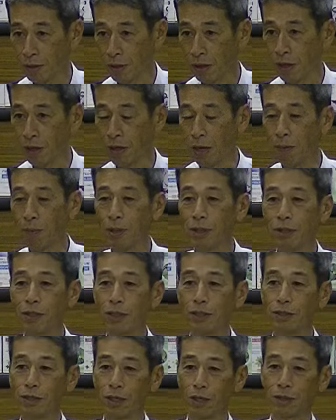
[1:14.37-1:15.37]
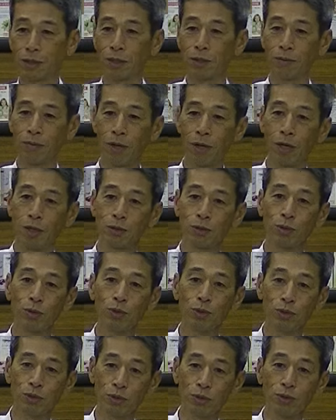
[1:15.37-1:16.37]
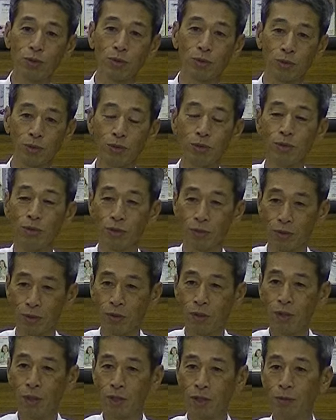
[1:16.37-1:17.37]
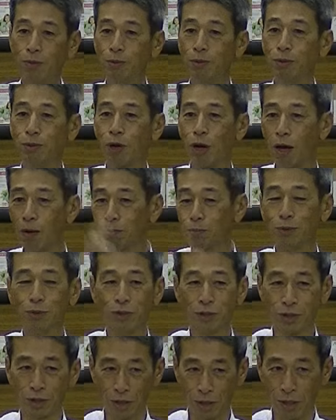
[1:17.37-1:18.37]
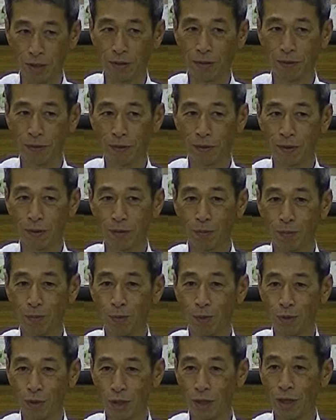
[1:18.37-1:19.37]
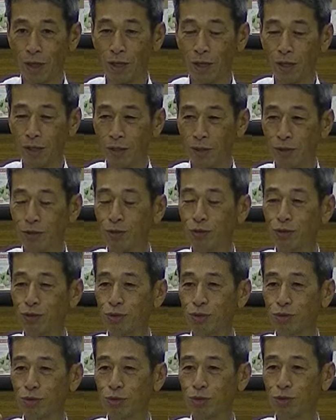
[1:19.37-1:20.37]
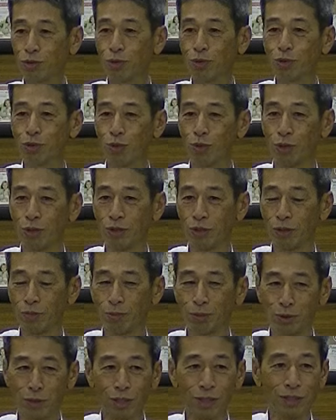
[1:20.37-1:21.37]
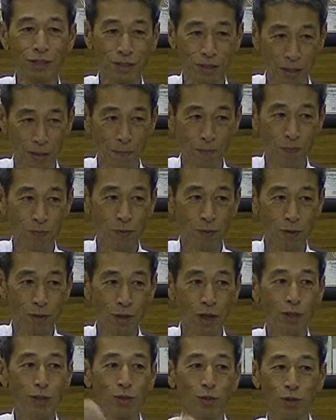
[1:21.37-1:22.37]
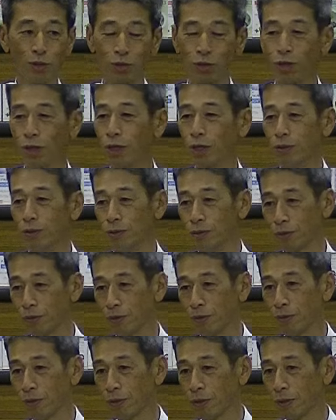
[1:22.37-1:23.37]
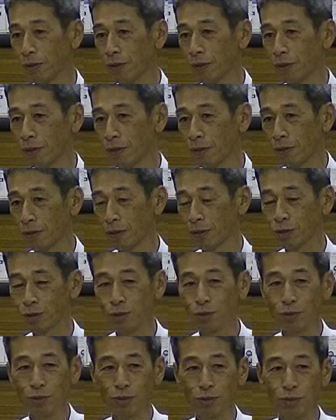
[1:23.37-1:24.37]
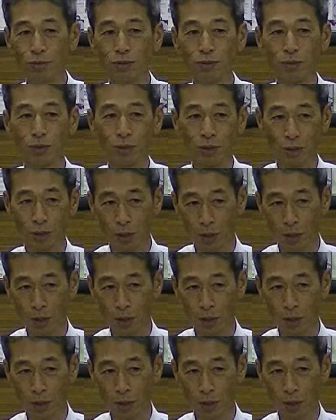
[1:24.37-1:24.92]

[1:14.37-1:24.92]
あのアメリカ人あたりはそういう手術をするんですよ。胃袋半分にしてもうね、吸収する小腸をですねぶった切って大腸につなげるんです。で、その手術をし